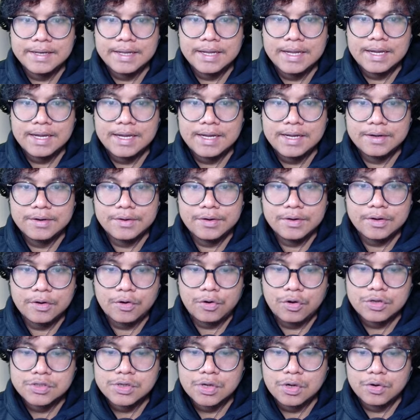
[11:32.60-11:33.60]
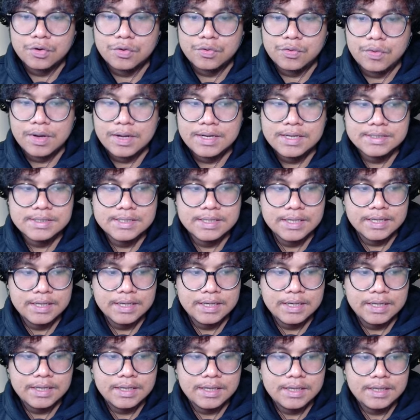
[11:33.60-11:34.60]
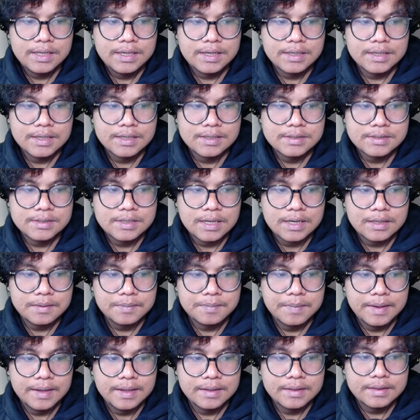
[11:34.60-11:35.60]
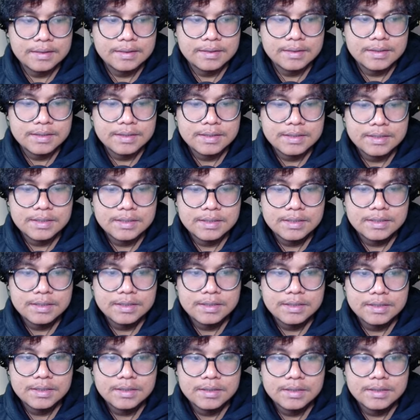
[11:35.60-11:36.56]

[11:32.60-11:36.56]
yang 02 di sini. Kita start battle.